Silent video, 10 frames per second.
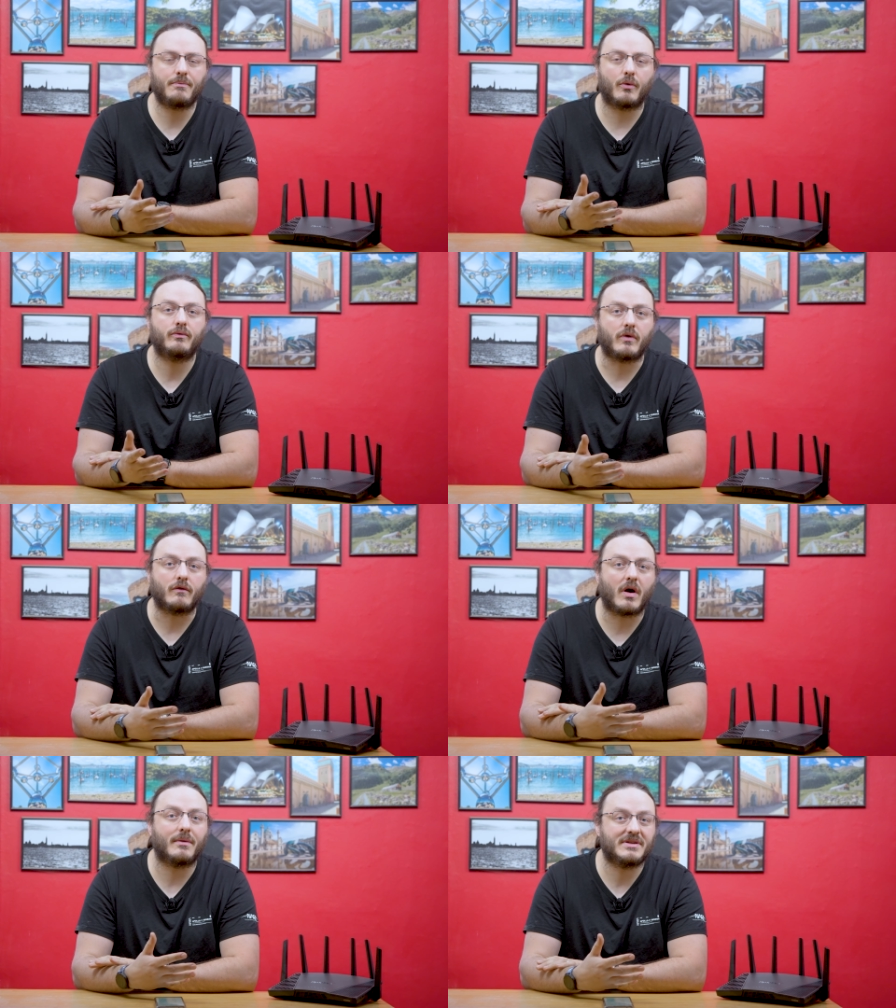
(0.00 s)
pour pouvoir
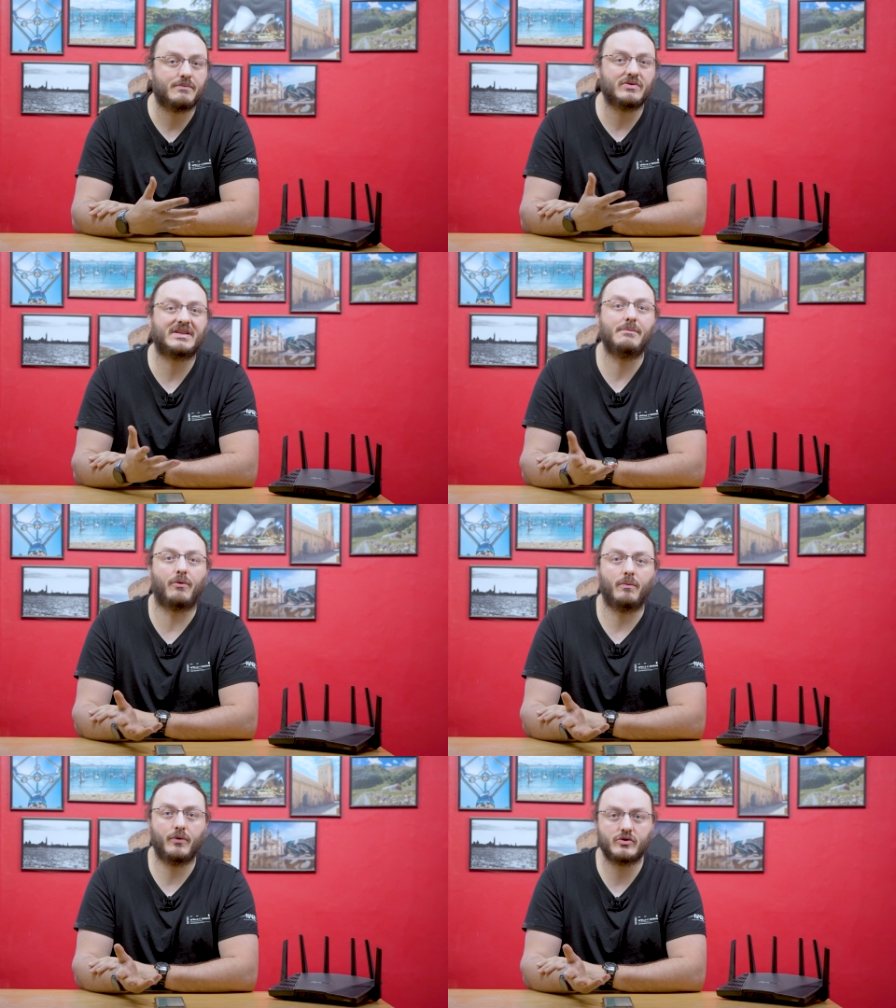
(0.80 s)
voir un petit peu ce qu'il
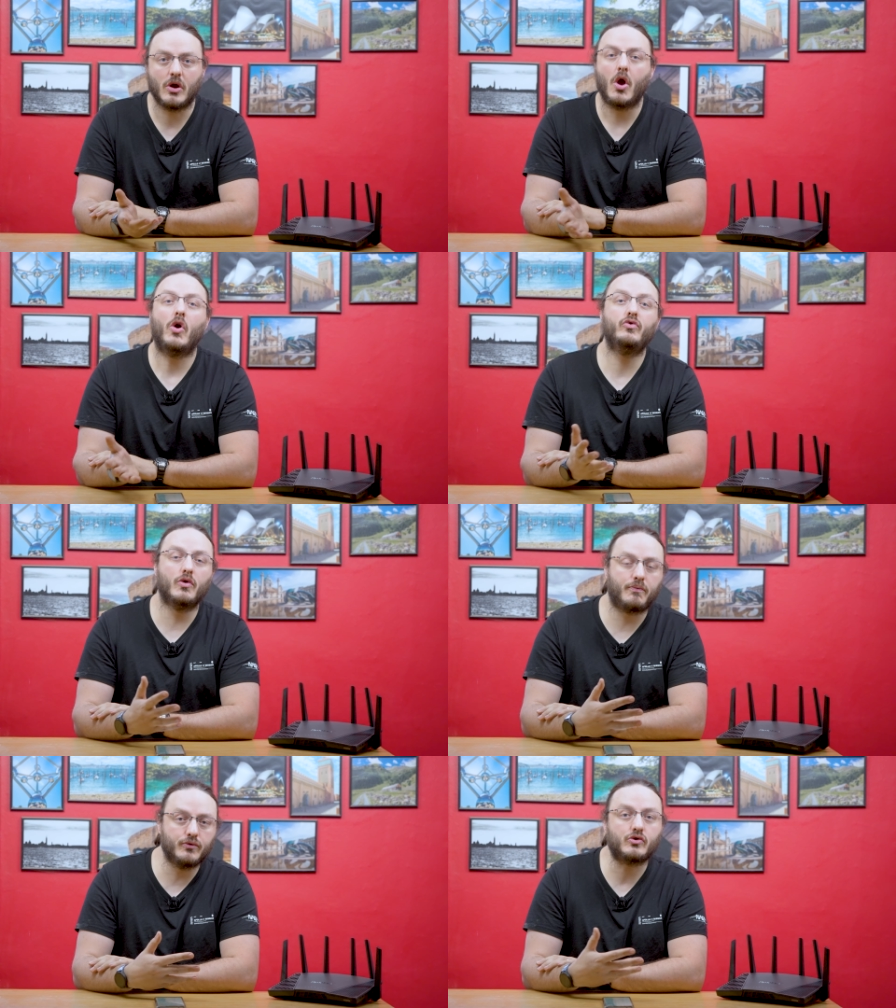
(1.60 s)
propose
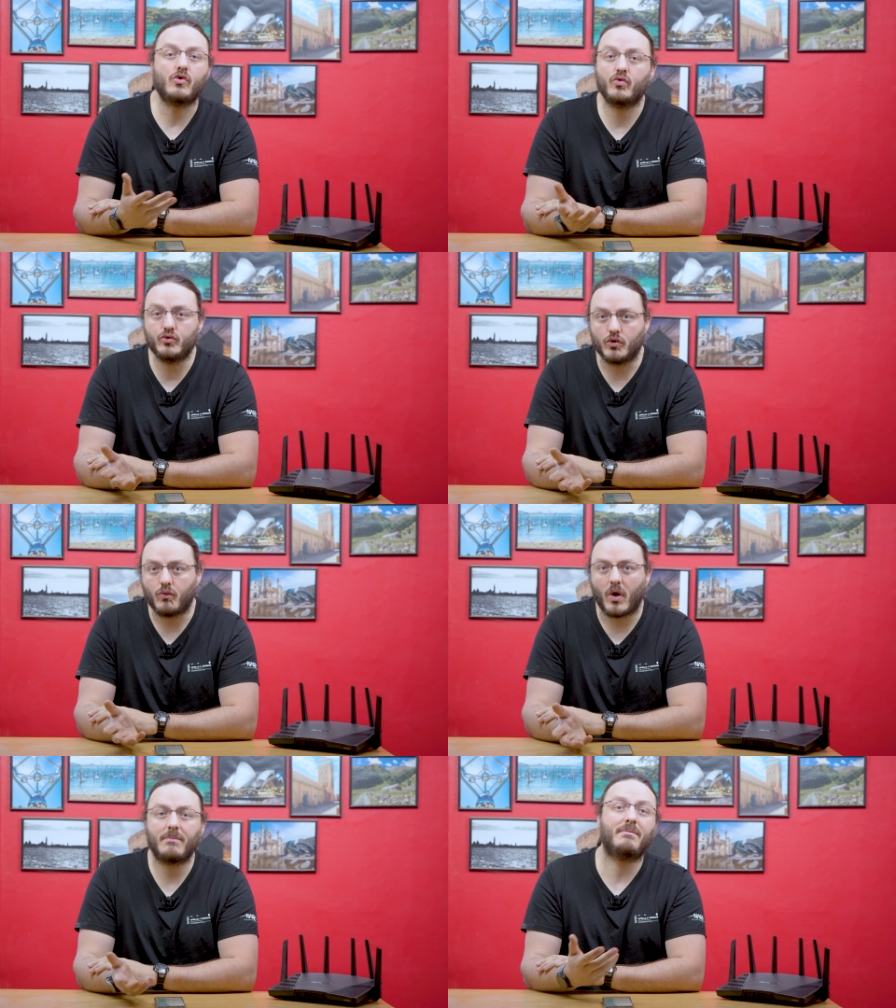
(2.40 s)
de plus ou de
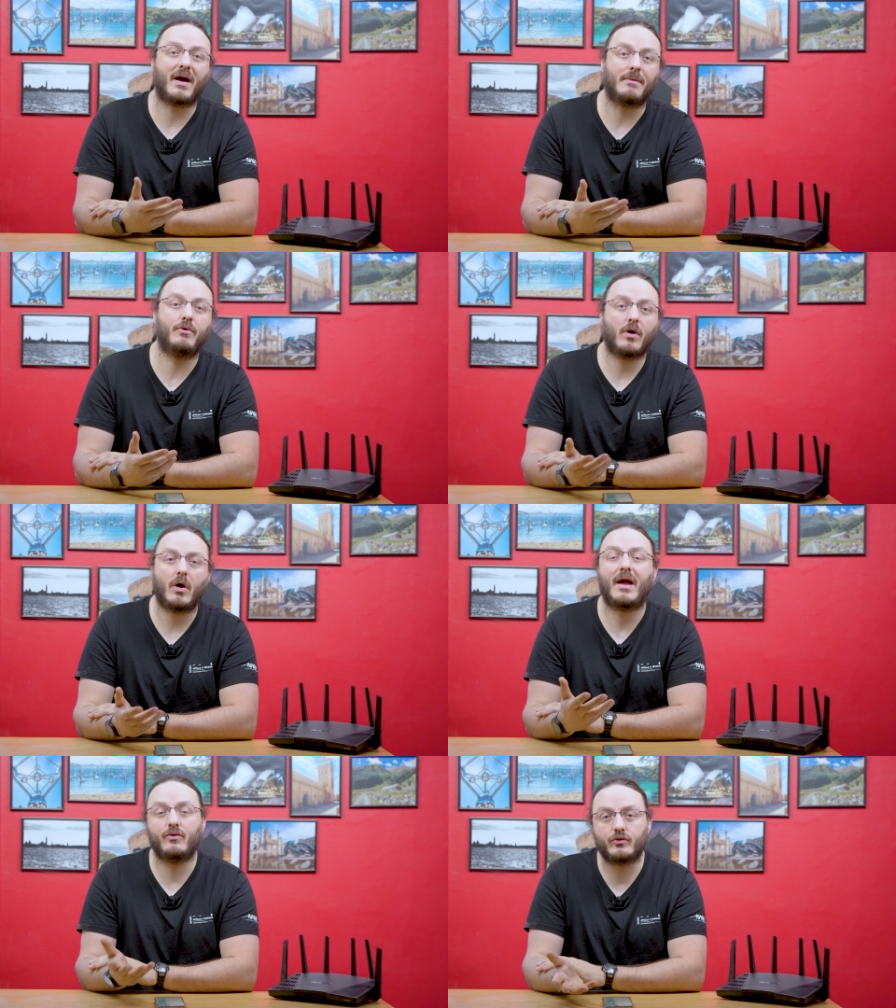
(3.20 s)
moins par
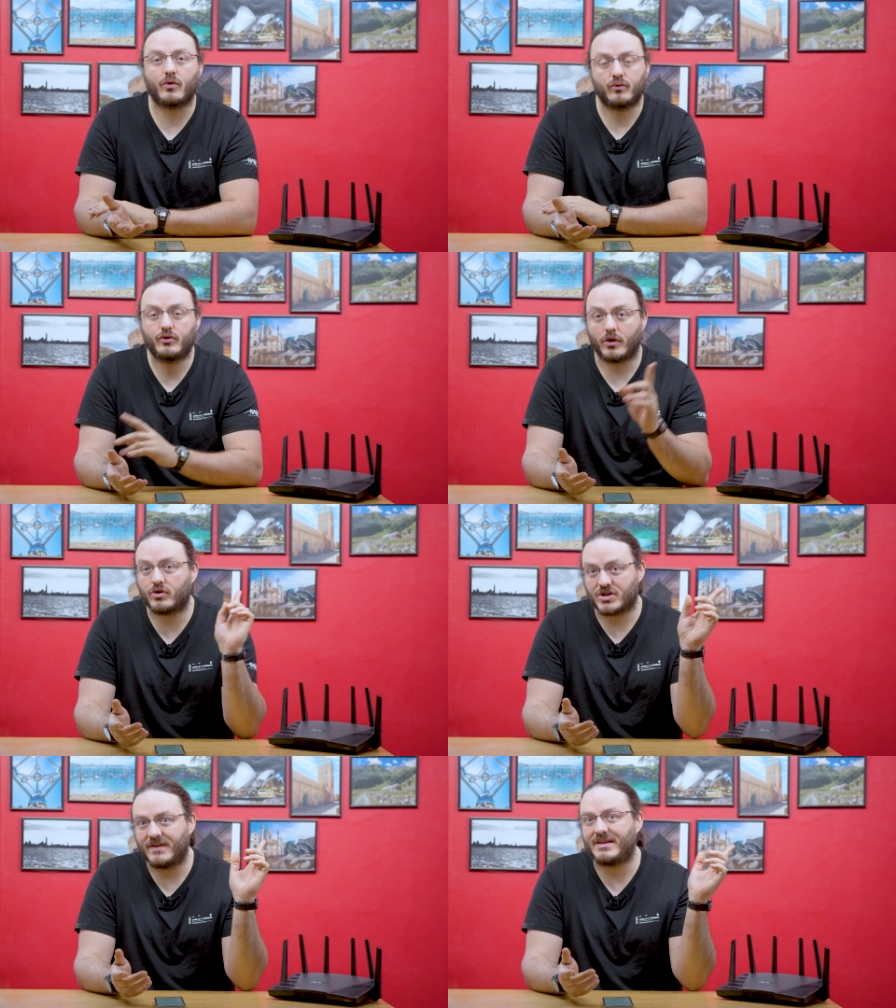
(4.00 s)
rapport à l'autre routeur
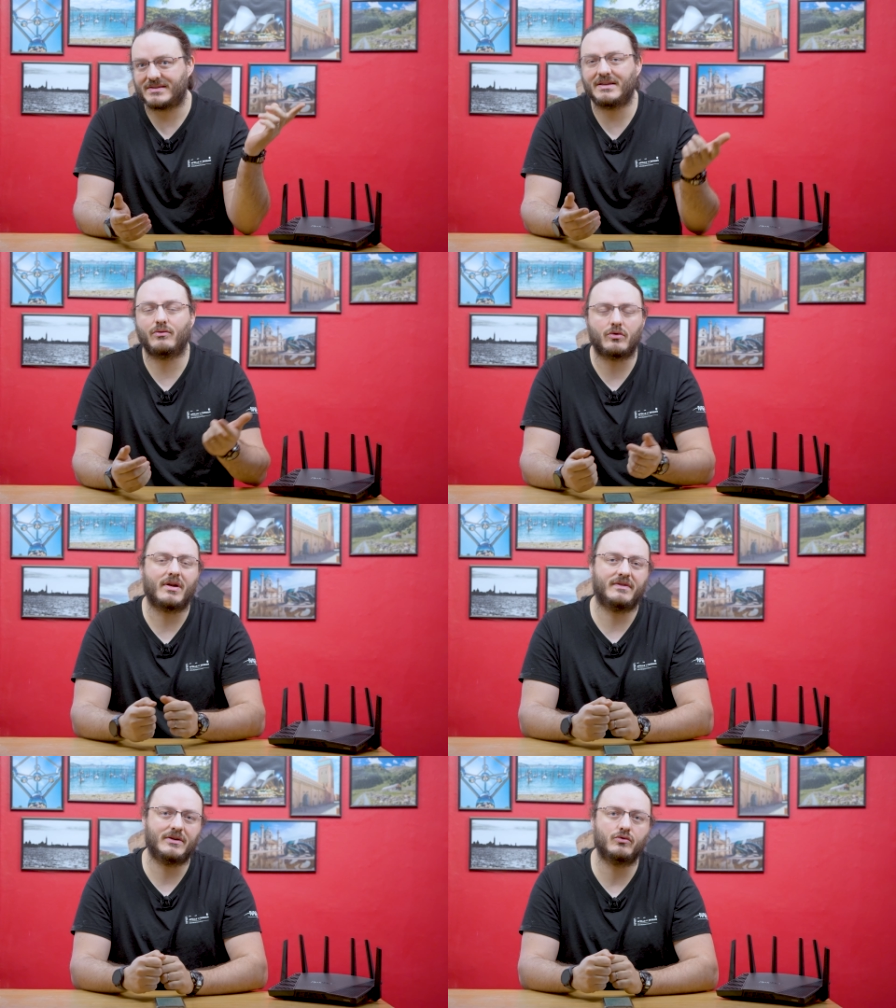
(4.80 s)
que j'avais testé donc dans
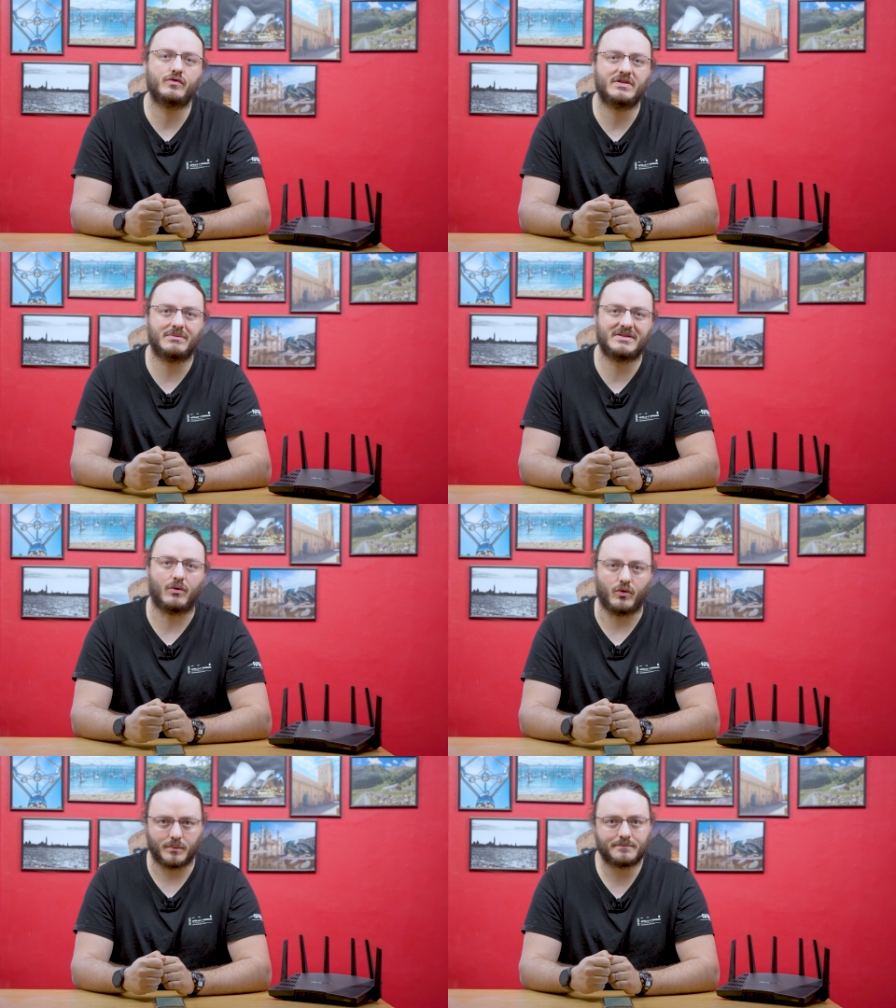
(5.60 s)
la vidéo que je vous ai mise en haut.